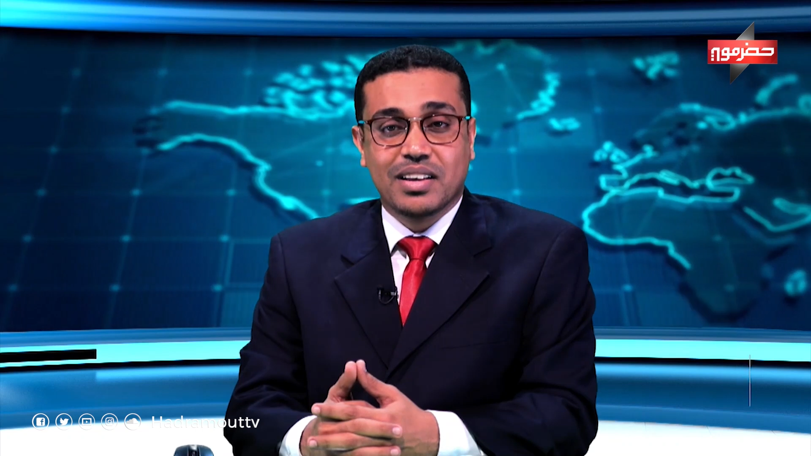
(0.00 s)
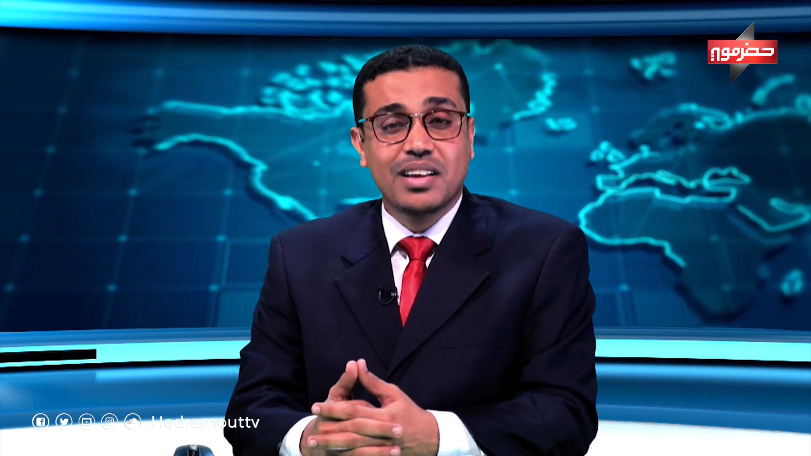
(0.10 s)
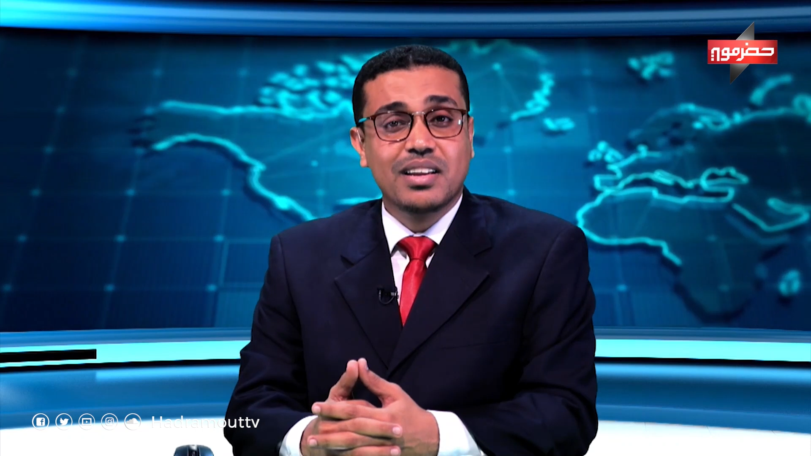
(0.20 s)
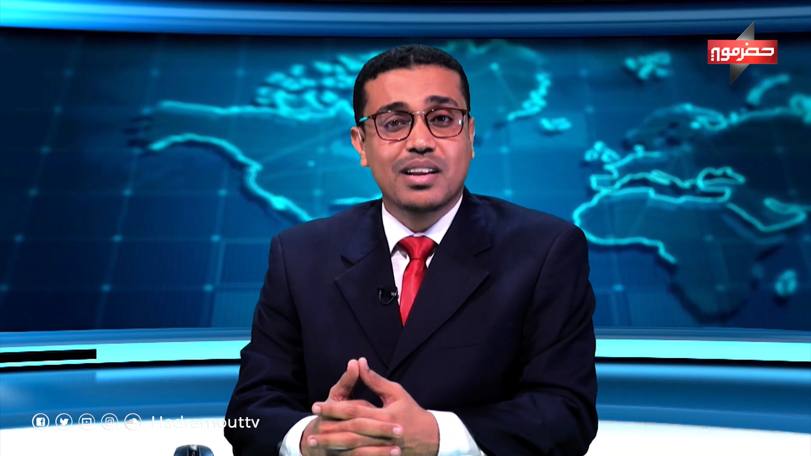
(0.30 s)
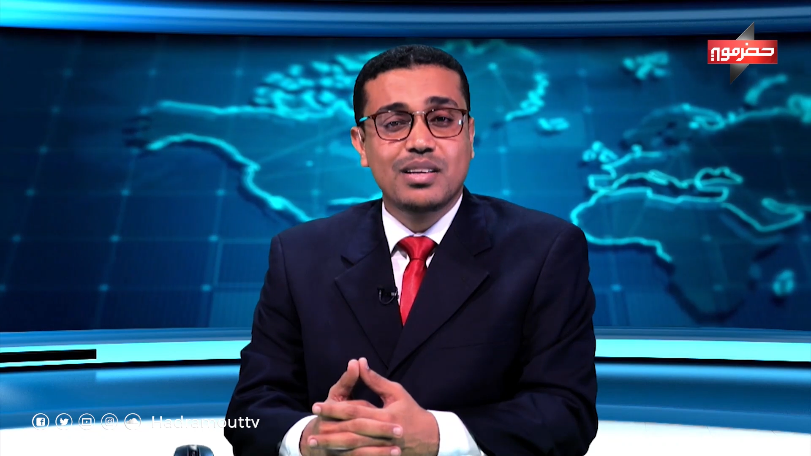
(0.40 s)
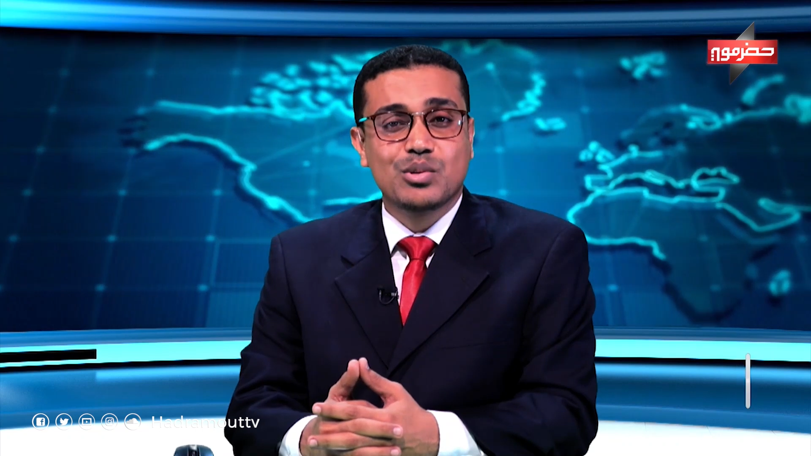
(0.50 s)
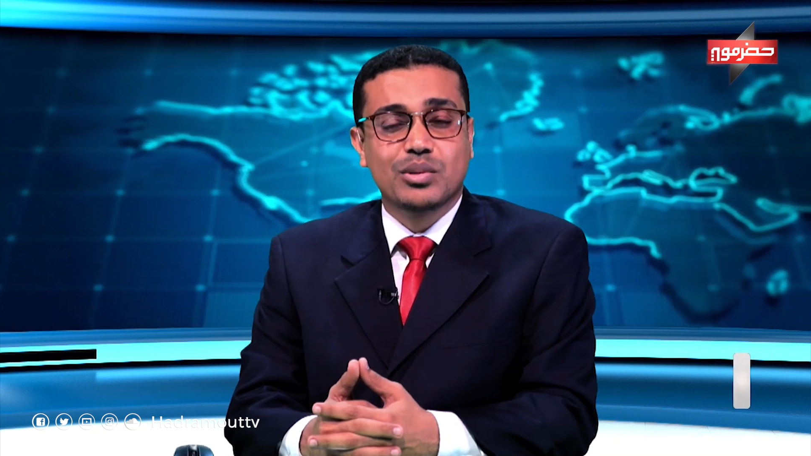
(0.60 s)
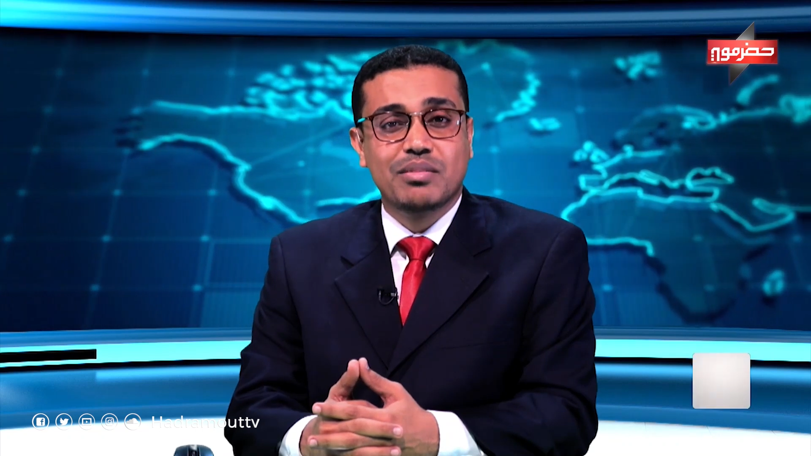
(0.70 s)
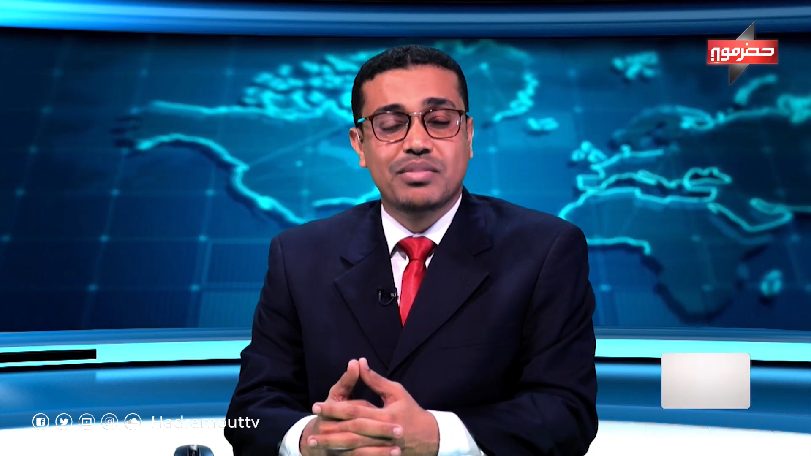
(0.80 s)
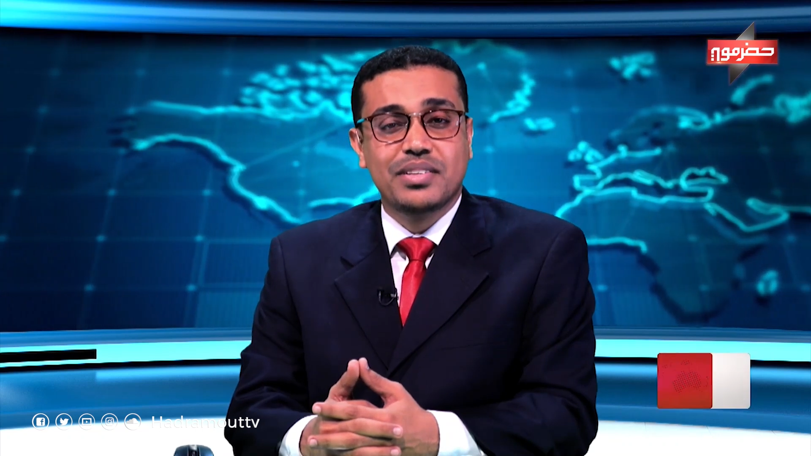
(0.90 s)
قال الرئيس
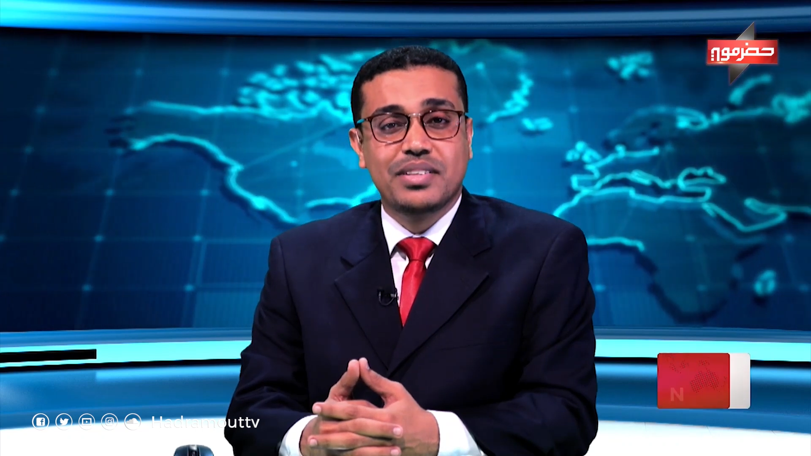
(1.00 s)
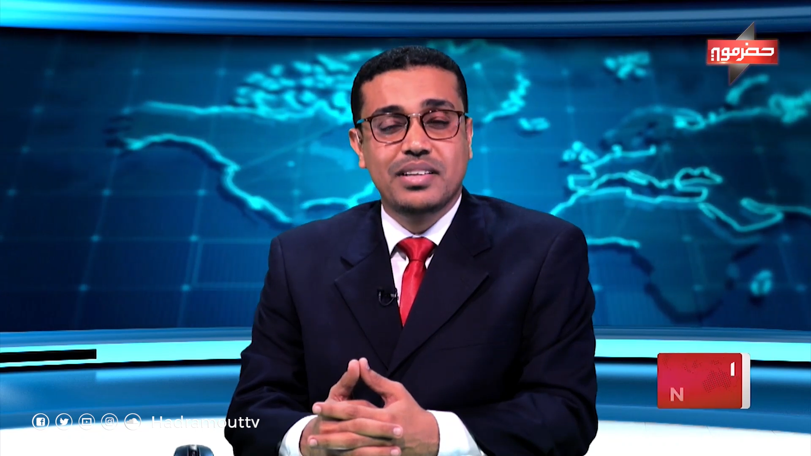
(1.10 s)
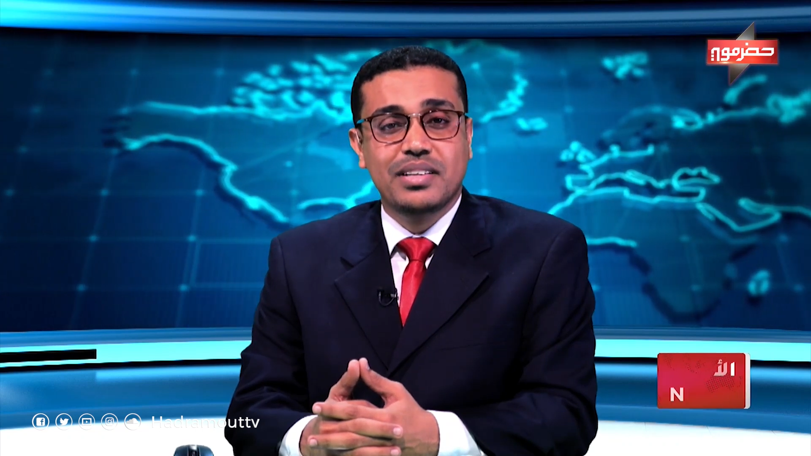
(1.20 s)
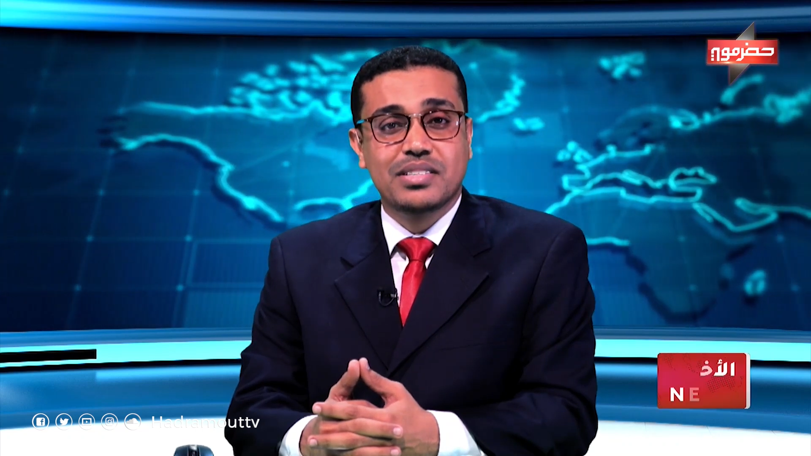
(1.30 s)
التنفيذي